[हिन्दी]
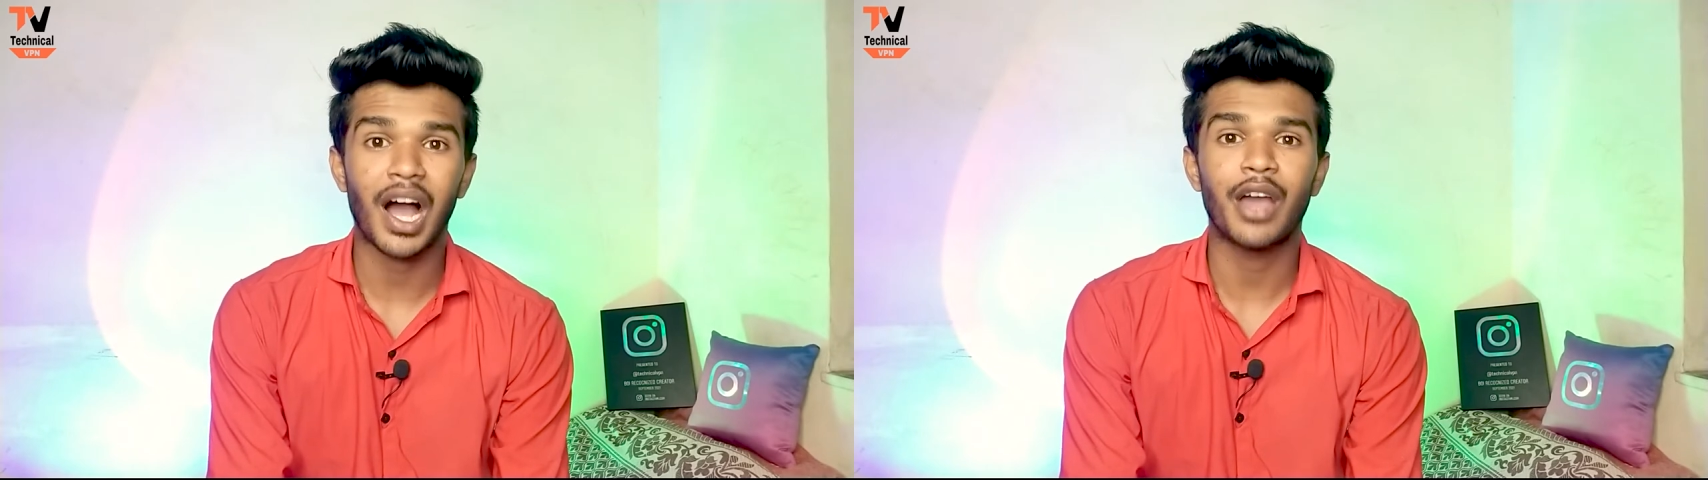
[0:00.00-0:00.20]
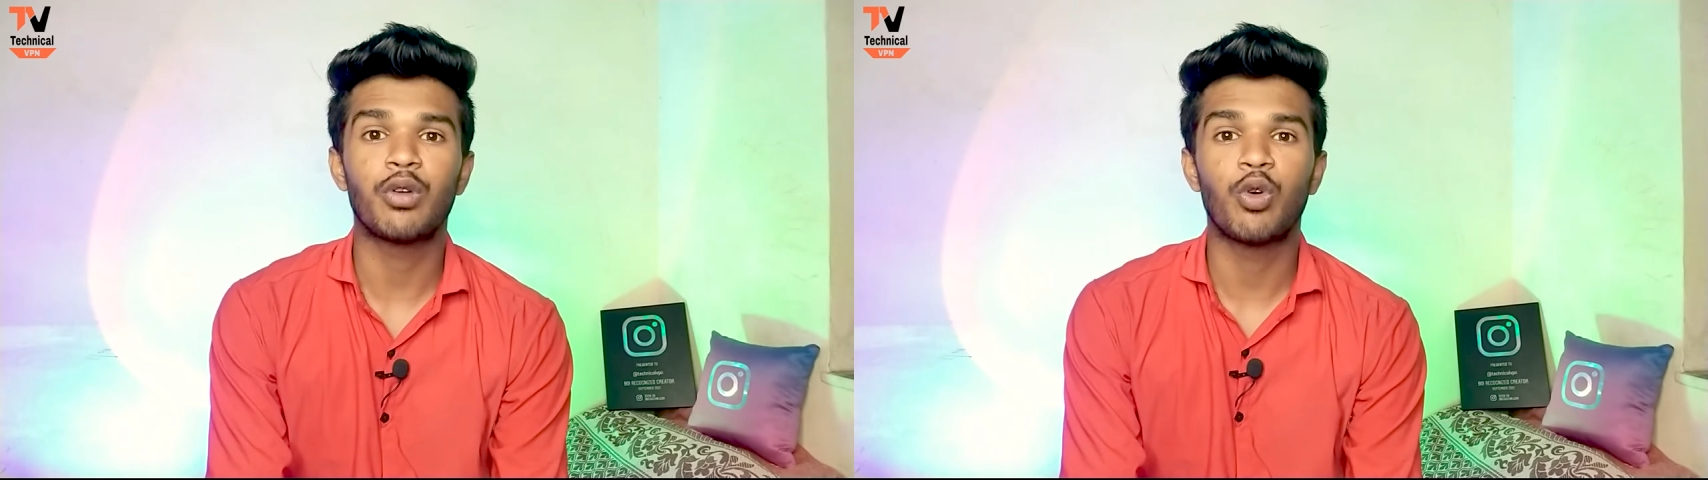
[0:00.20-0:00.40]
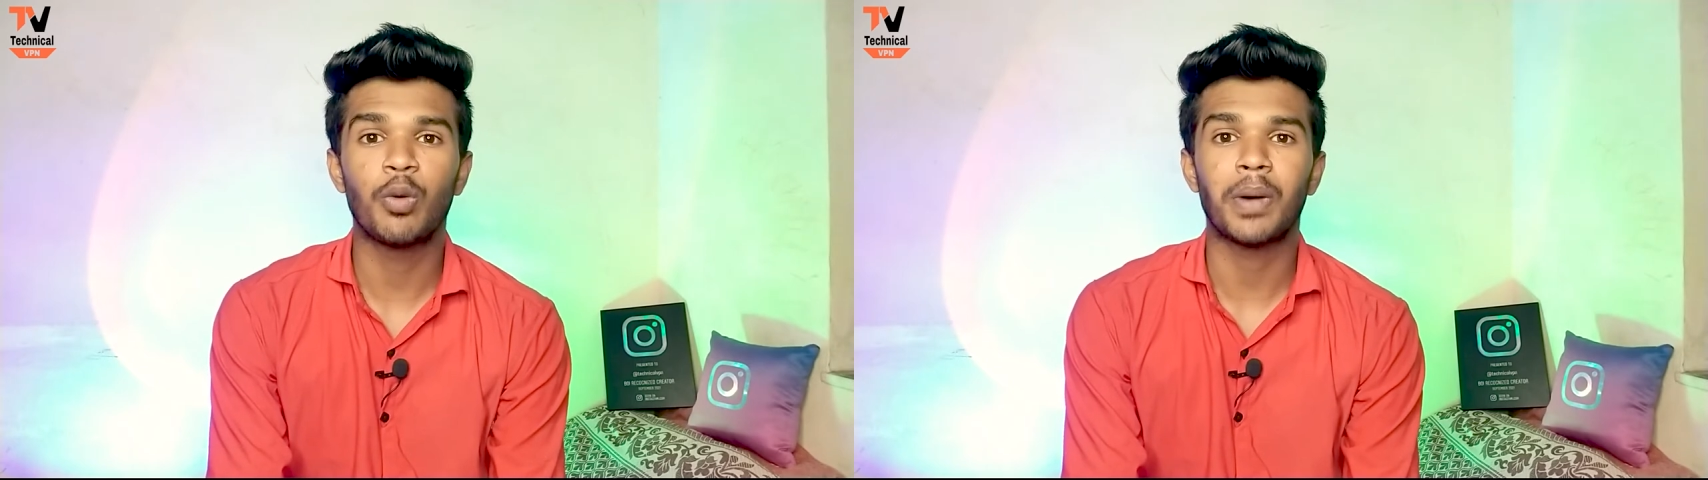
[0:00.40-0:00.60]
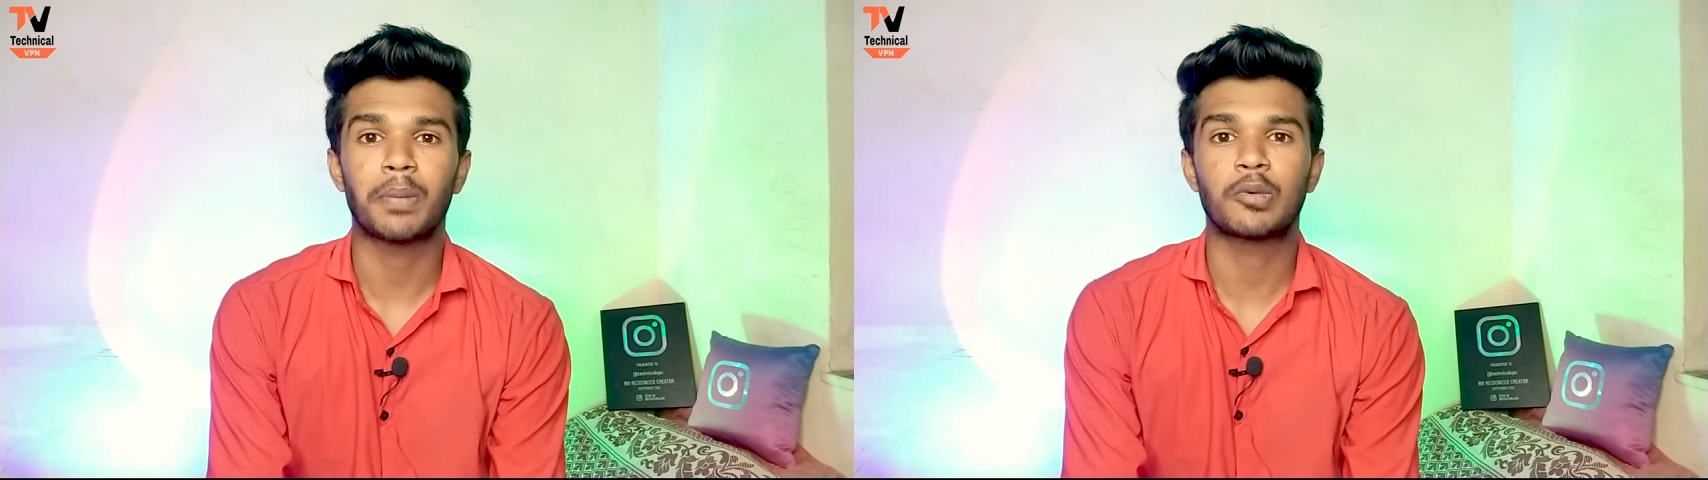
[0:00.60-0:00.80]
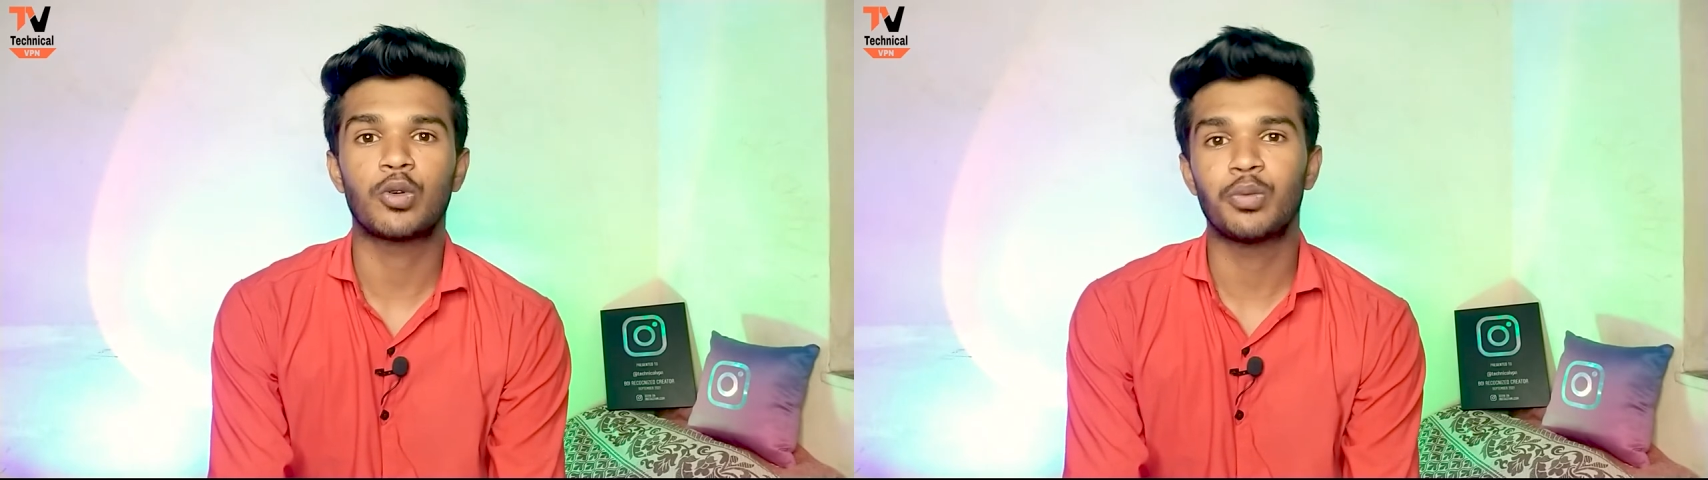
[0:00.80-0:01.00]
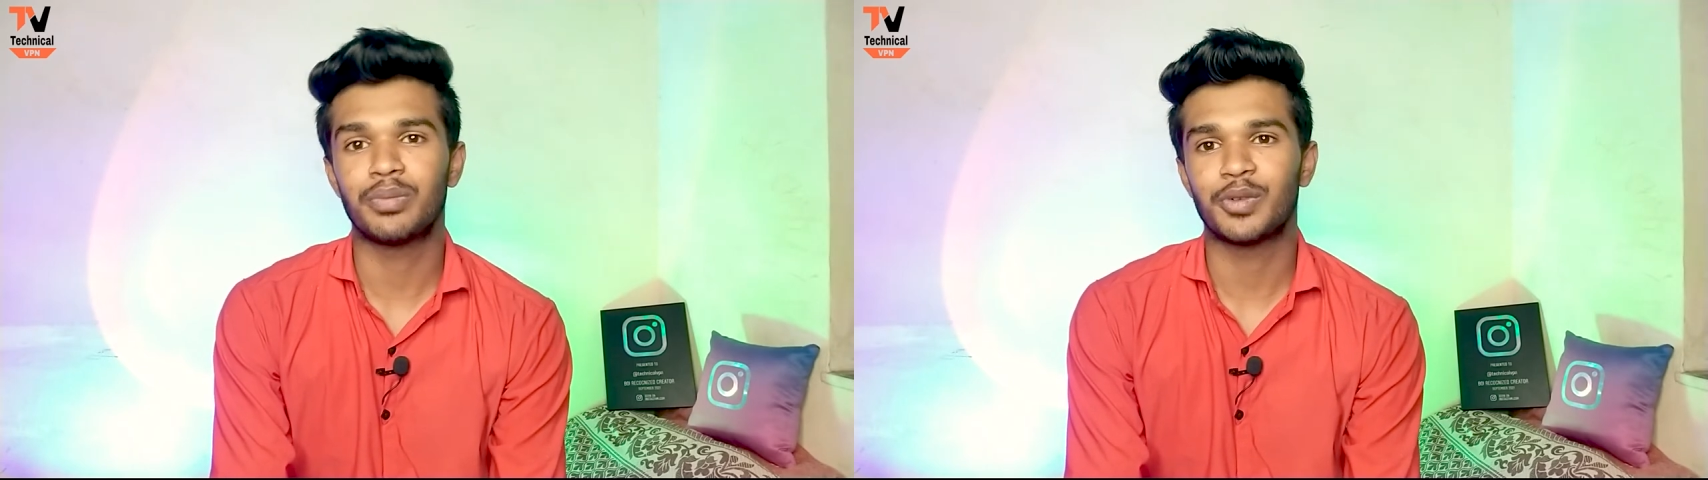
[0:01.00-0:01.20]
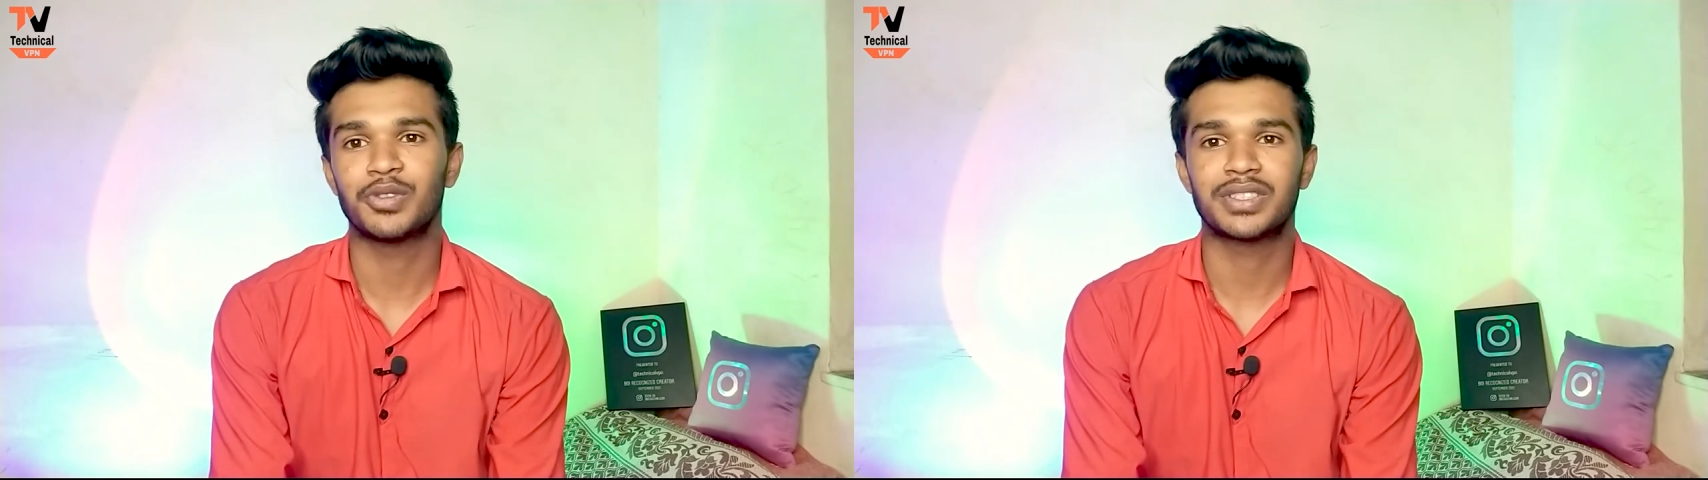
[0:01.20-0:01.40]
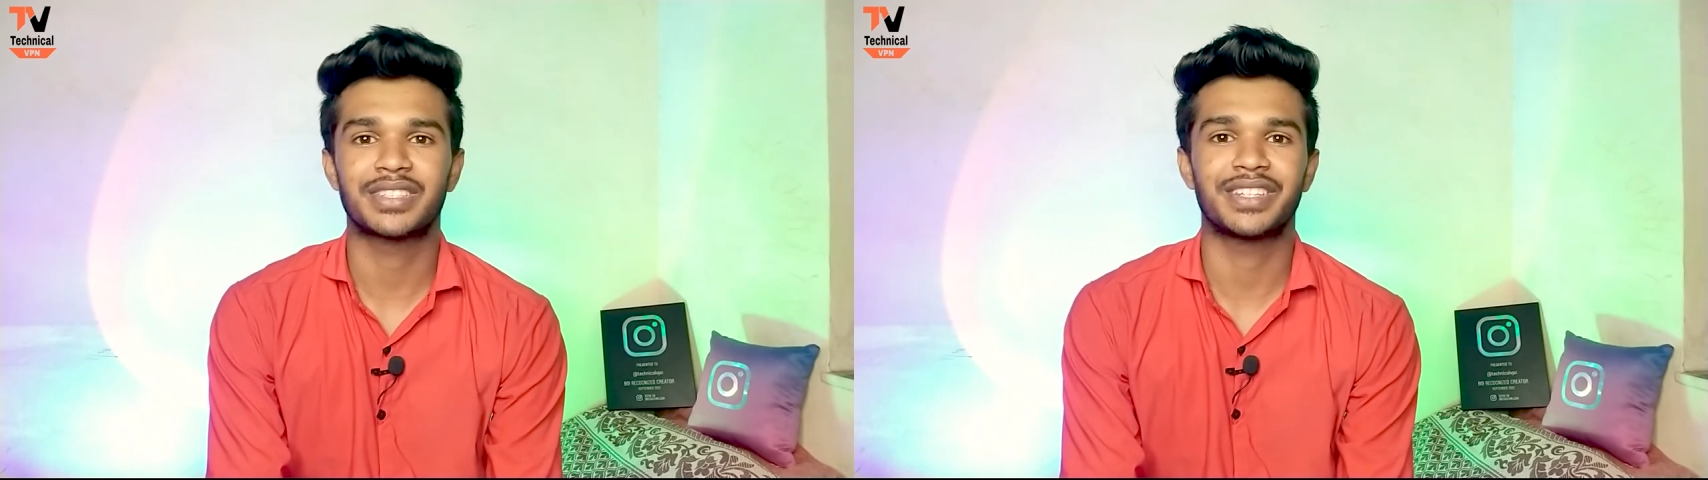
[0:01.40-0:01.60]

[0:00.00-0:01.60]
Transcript: आई होप आपको उस